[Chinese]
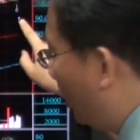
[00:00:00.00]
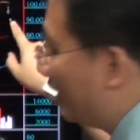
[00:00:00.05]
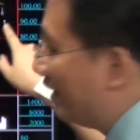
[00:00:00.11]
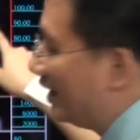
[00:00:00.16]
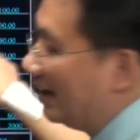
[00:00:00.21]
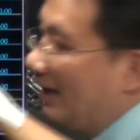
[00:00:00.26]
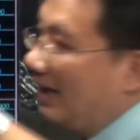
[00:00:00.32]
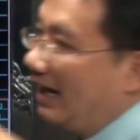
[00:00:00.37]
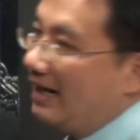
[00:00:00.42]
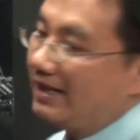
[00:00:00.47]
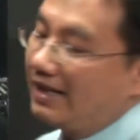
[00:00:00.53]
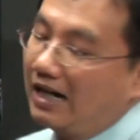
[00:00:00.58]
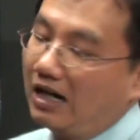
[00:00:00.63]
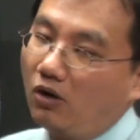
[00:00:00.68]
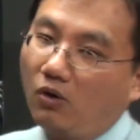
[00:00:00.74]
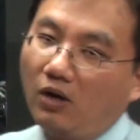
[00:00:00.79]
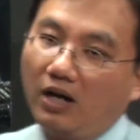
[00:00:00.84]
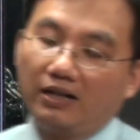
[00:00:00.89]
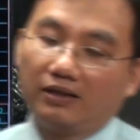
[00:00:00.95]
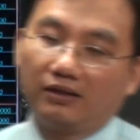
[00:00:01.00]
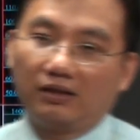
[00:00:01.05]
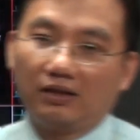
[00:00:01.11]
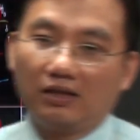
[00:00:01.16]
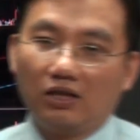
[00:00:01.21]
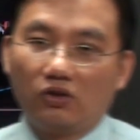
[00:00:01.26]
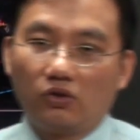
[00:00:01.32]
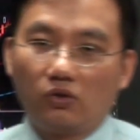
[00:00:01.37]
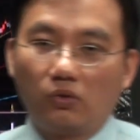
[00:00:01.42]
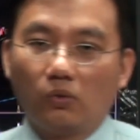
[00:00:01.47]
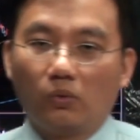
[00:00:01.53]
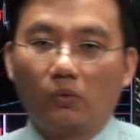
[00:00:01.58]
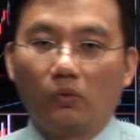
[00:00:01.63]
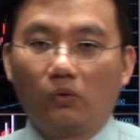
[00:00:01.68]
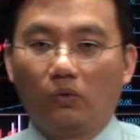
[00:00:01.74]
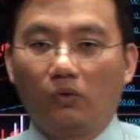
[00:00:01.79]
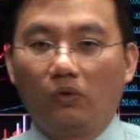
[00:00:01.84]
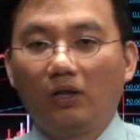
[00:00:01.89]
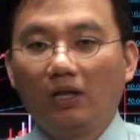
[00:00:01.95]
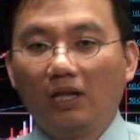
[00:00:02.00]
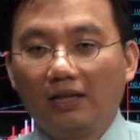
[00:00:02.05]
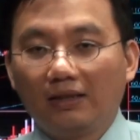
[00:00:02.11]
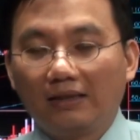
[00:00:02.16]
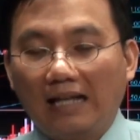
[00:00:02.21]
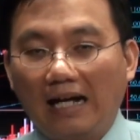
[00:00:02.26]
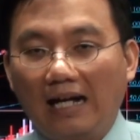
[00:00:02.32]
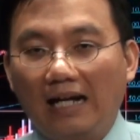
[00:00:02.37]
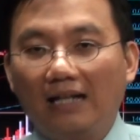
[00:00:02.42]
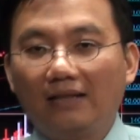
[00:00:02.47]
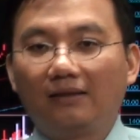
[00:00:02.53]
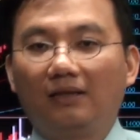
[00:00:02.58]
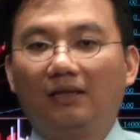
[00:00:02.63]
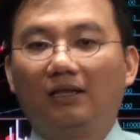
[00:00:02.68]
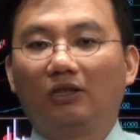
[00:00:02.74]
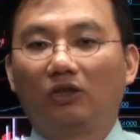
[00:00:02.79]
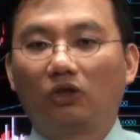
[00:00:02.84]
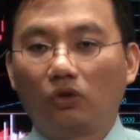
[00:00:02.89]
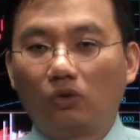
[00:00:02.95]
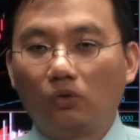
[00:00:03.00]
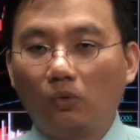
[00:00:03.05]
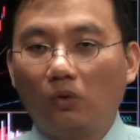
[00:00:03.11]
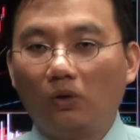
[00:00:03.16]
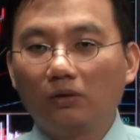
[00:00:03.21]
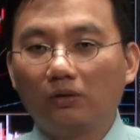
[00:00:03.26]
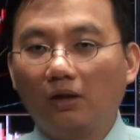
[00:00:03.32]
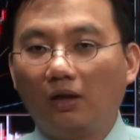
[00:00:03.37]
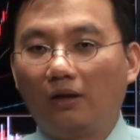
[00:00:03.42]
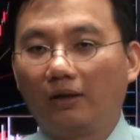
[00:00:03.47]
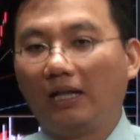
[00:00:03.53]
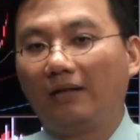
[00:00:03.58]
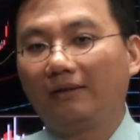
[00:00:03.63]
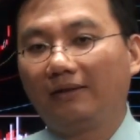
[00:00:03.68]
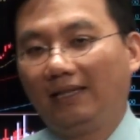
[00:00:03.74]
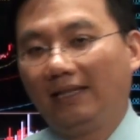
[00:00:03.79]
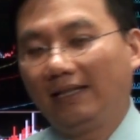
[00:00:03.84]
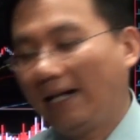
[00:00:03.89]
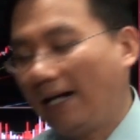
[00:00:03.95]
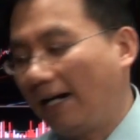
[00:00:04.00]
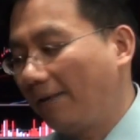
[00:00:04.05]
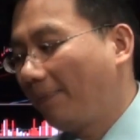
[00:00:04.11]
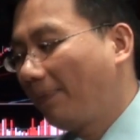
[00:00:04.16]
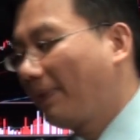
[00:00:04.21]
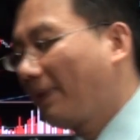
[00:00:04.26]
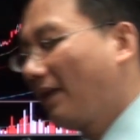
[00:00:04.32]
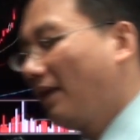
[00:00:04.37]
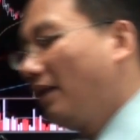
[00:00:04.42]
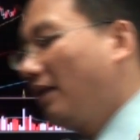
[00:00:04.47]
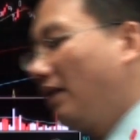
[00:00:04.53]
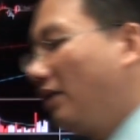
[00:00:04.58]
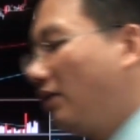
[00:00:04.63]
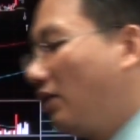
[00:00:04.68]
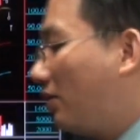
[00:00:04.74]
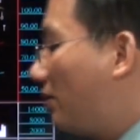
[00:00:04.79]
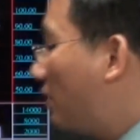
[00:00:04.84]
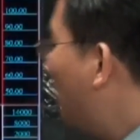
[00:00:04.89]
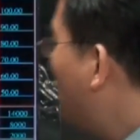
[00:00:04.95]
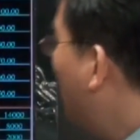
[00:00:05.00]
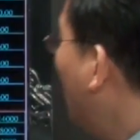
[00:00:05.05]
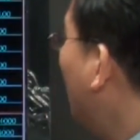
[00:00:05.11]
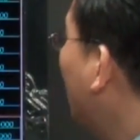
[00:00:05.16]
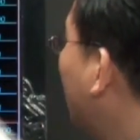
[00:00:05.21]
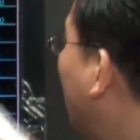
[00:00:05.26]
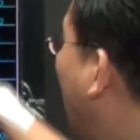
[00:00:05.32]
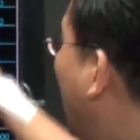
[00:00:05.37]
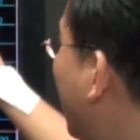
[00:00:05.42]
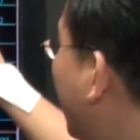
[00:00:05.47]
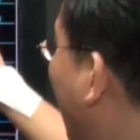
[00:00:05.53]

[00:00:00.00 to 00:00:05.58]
实今天来讲话，属于它的多头要抵抗，也就是说，它